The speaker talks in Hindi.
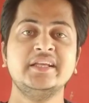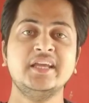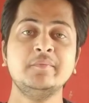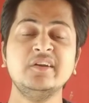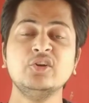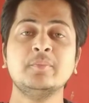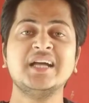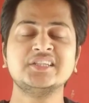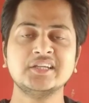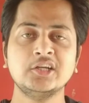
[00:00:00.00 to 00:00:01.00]
ये वीडियो
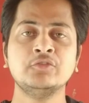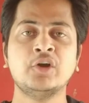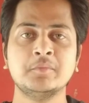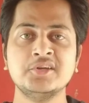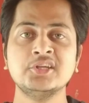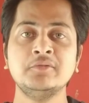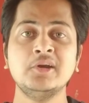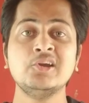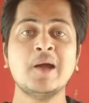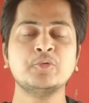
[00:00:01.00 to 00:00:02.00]
मात्र एक इन्फॉर्मेशन
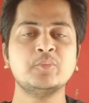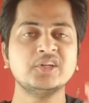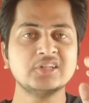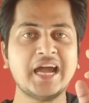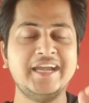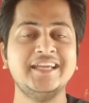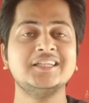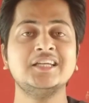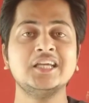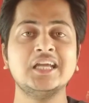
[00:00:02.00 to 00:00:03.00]
वीडियो आपको बस आइडिया
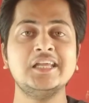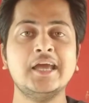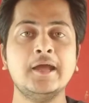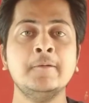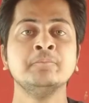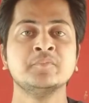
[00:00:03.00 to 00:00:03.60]
देने के लिए है